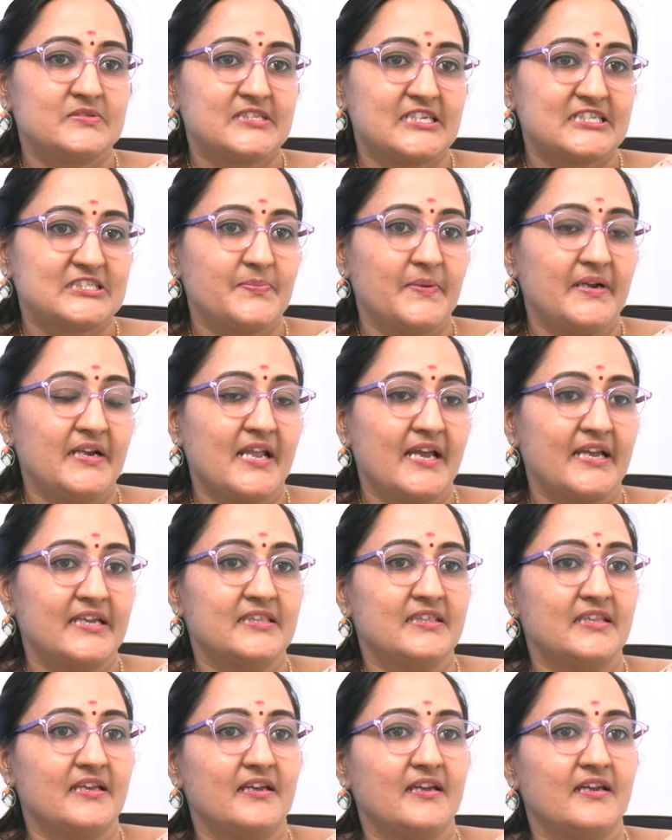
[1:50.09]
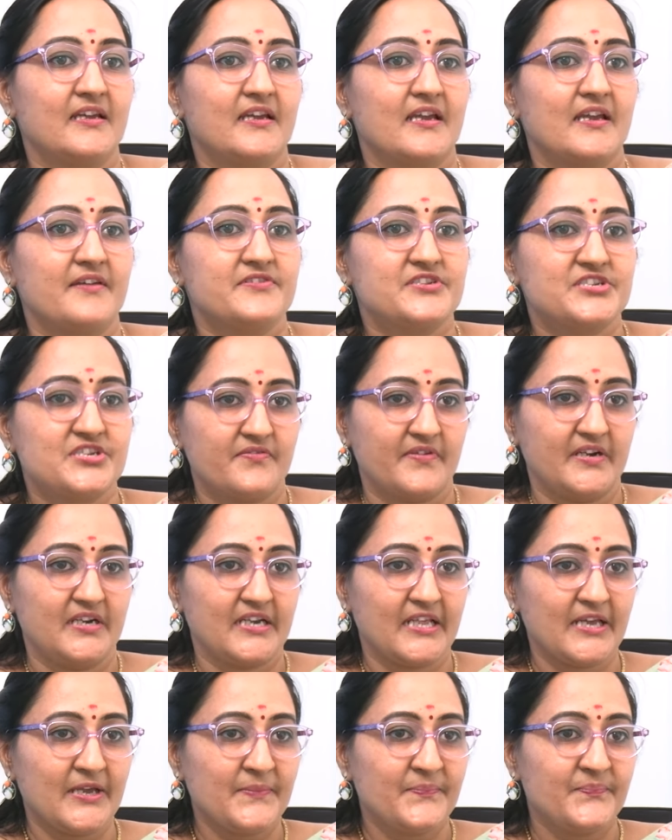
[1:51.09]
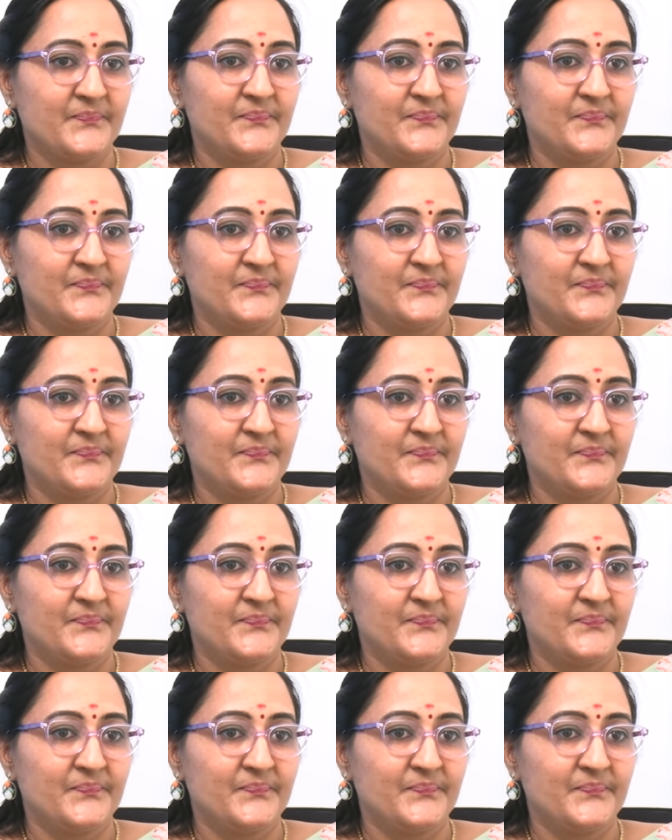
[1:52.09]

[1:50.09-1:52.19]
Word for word: సస్పెండ్ అయింది ఏ విషయం అంటే